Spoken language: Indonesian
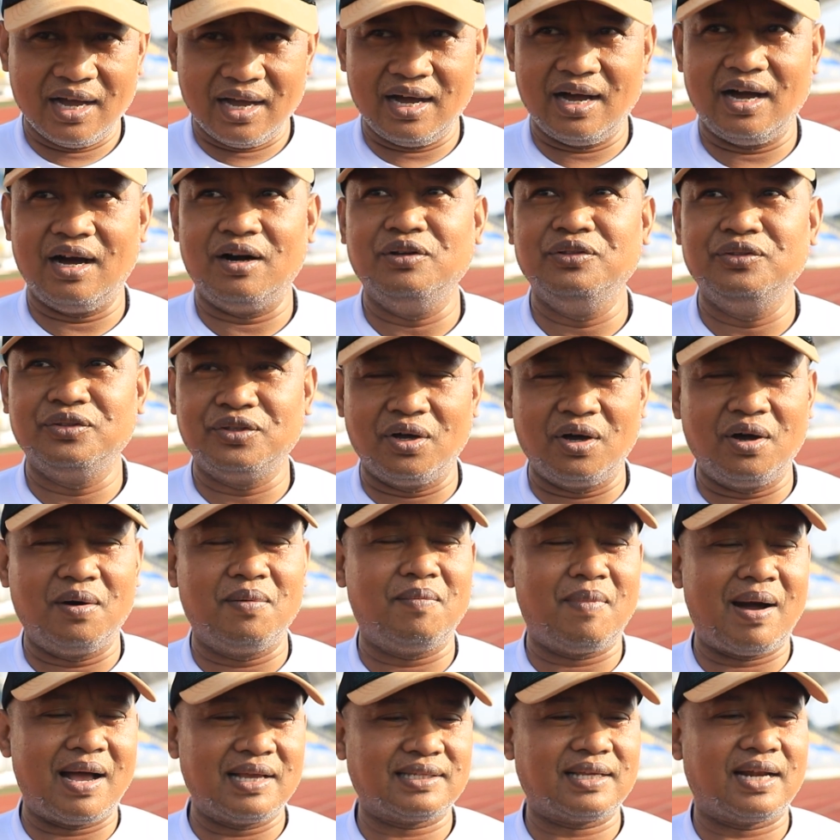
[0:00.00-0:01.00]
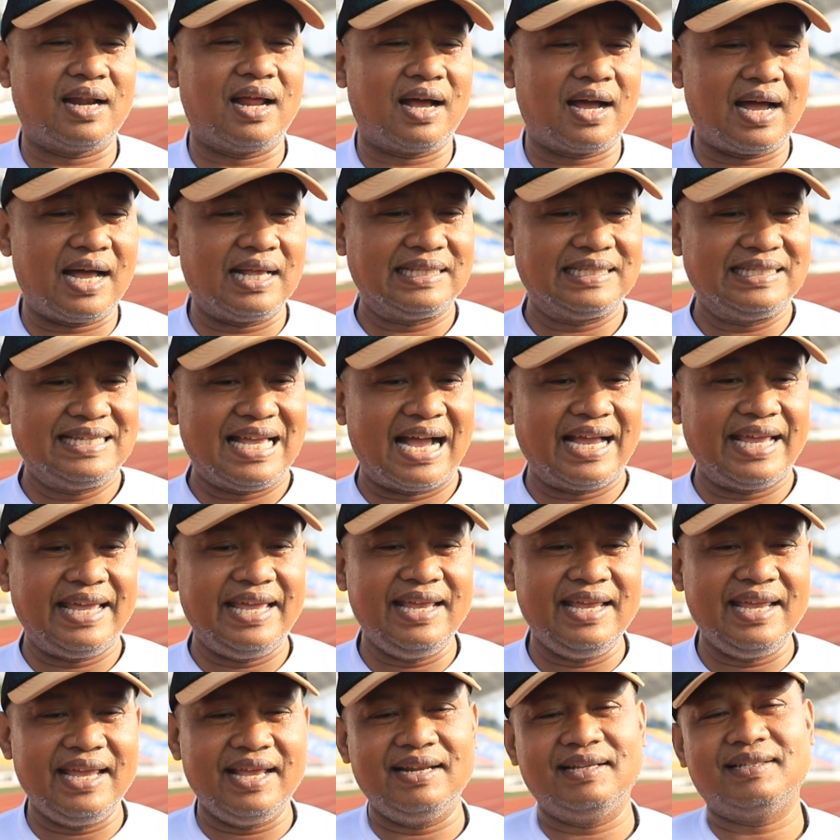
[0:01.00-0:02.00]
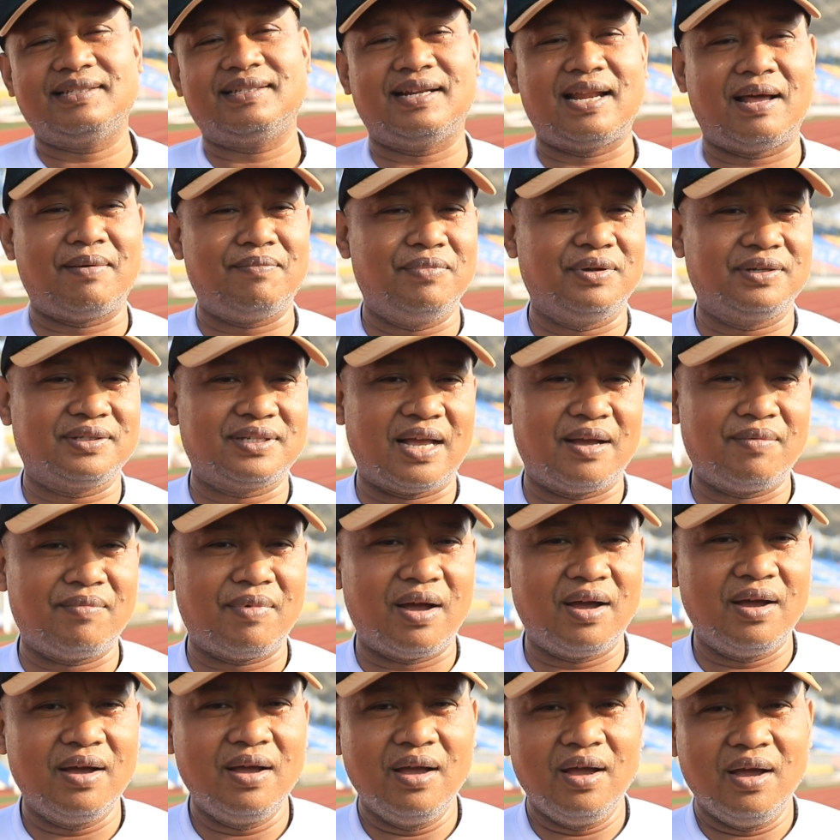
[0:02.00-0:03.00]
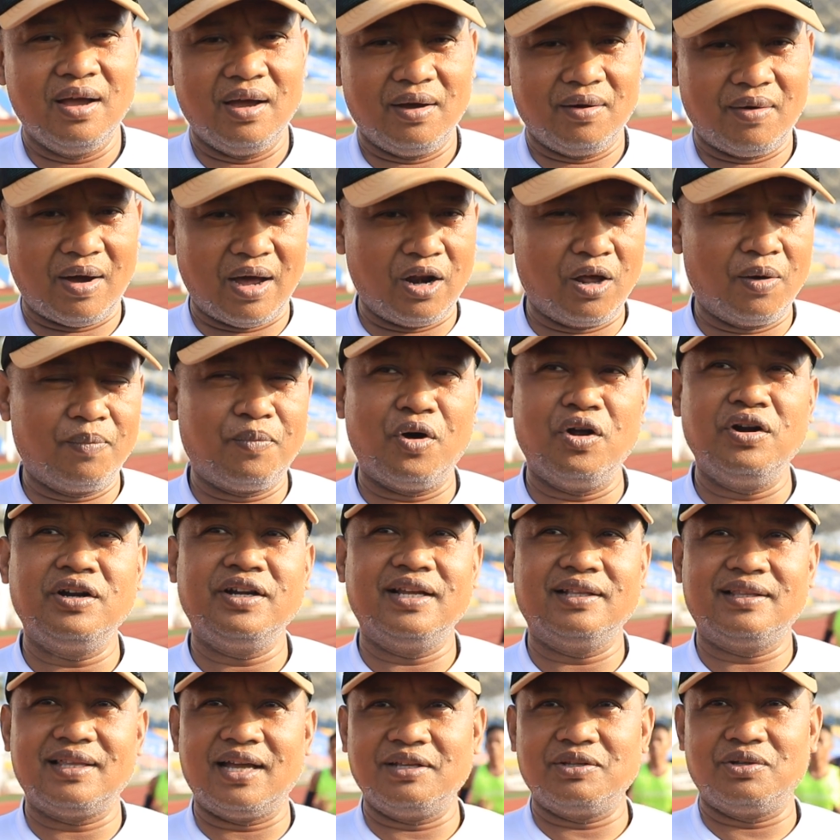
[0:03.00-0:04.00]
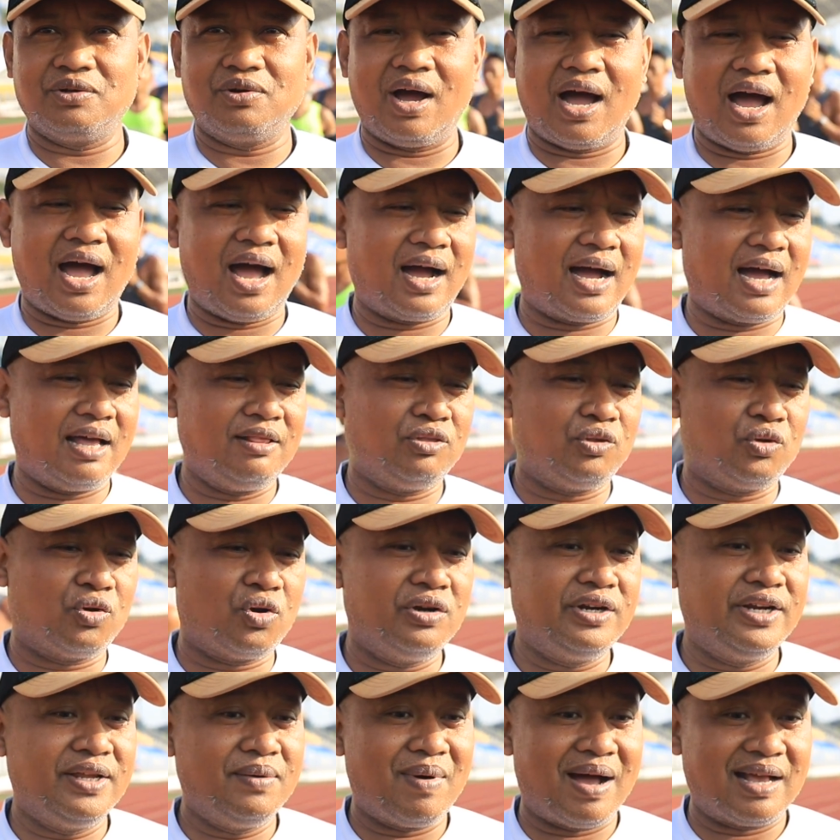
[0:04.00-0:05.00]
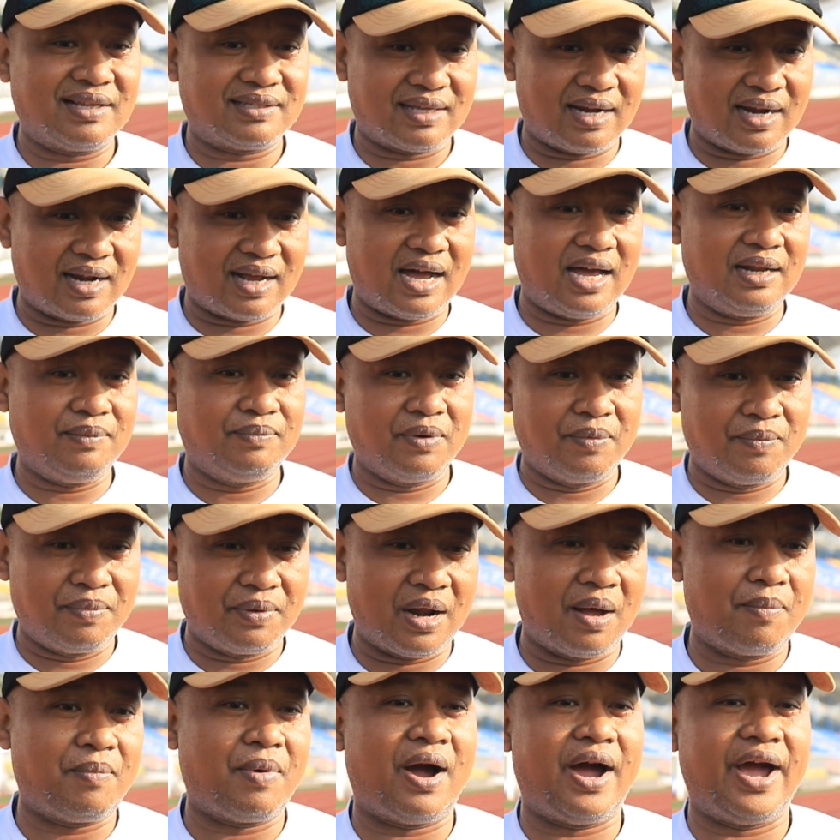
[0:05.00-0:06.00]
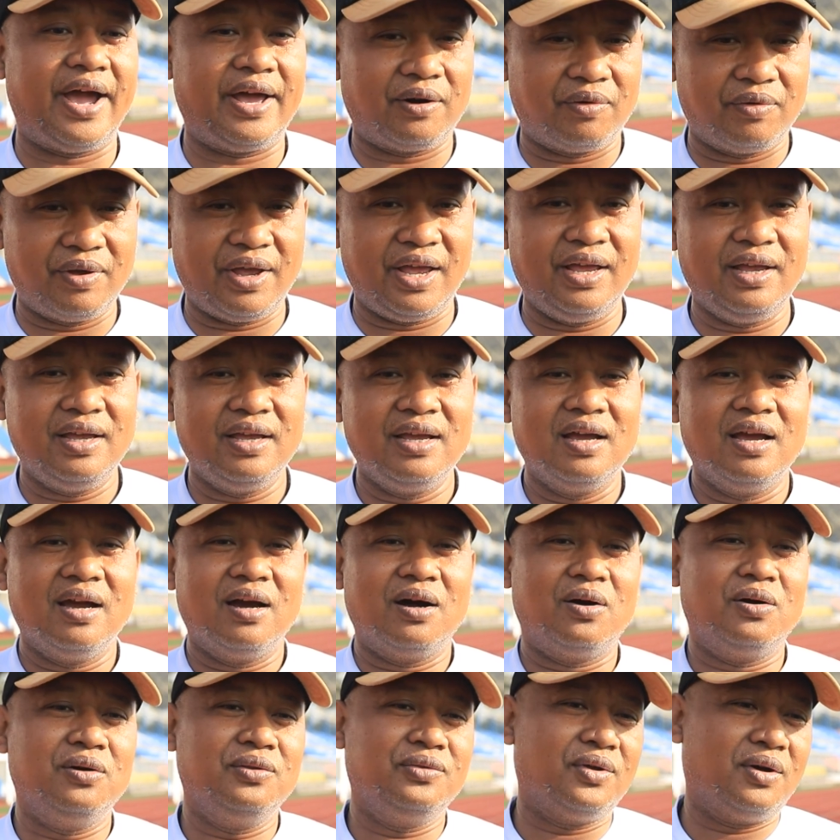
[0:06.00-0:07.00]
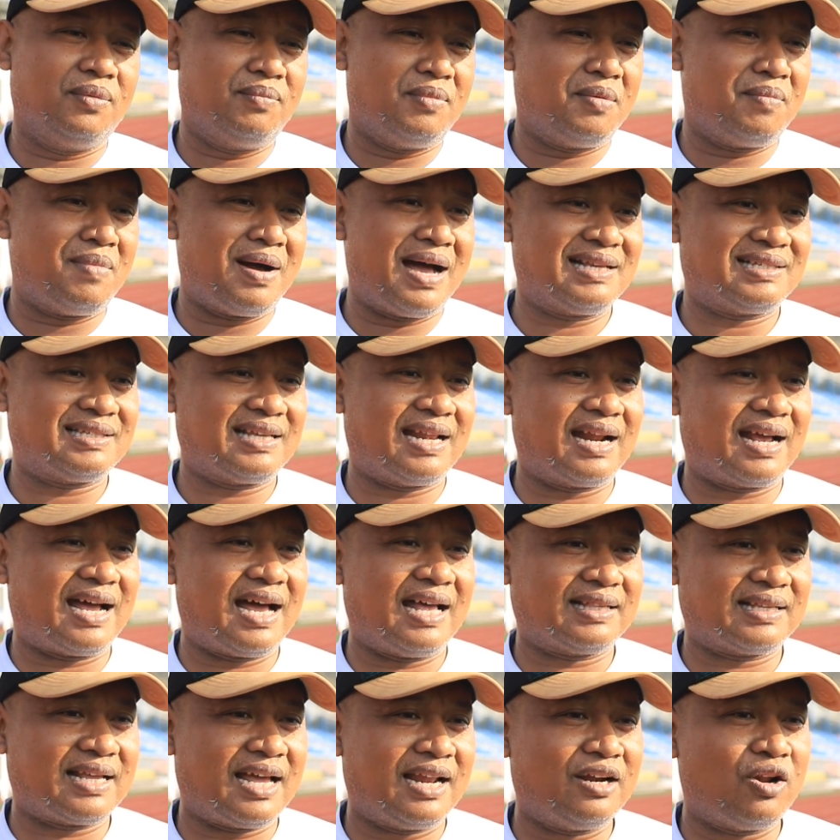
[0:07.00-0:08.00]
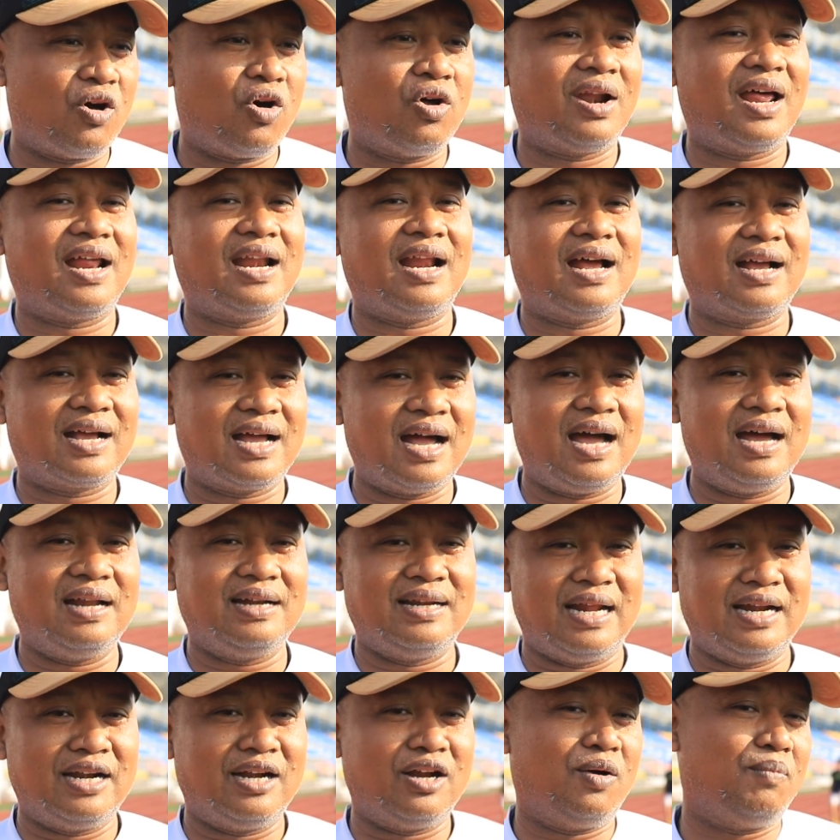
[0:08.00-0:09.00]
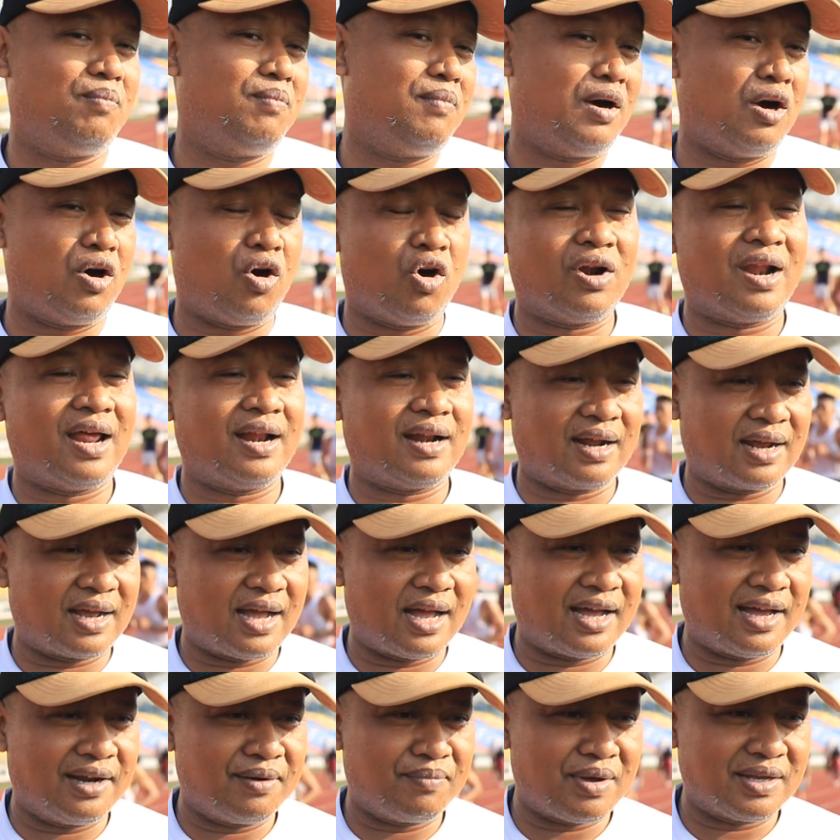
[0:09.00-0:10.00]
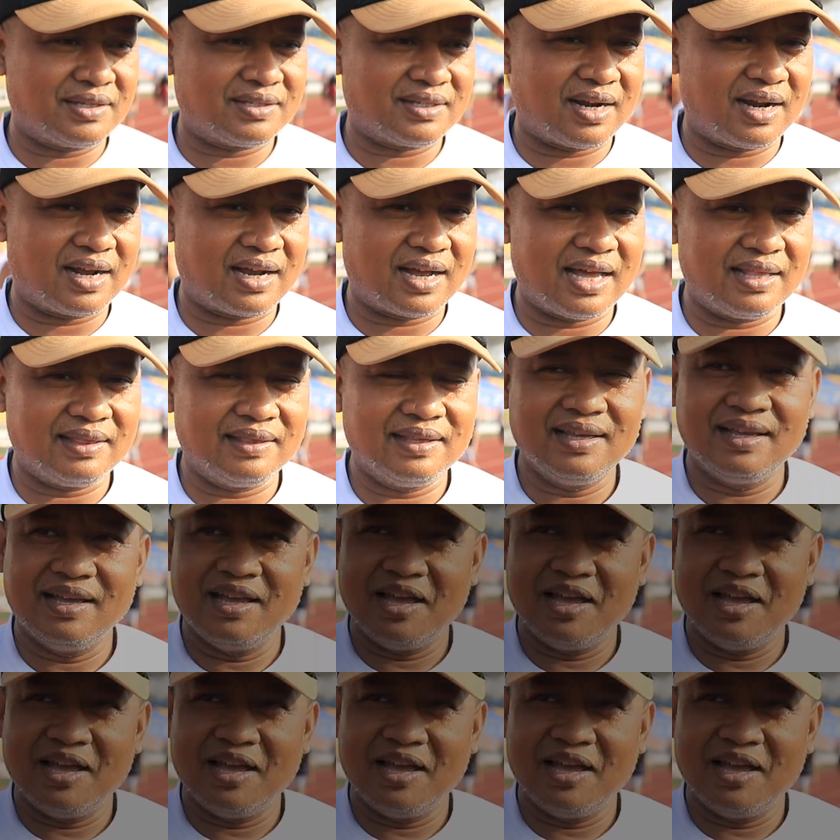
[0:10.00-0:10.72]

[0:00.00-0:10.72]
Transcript: uh, untuk masyarakat yang ingin senam bersama. Walaupun kita juga akan turun di masyarakat beberapa RW untuk memasyarakatkan olahraga dan mengolahragakan masyarakat.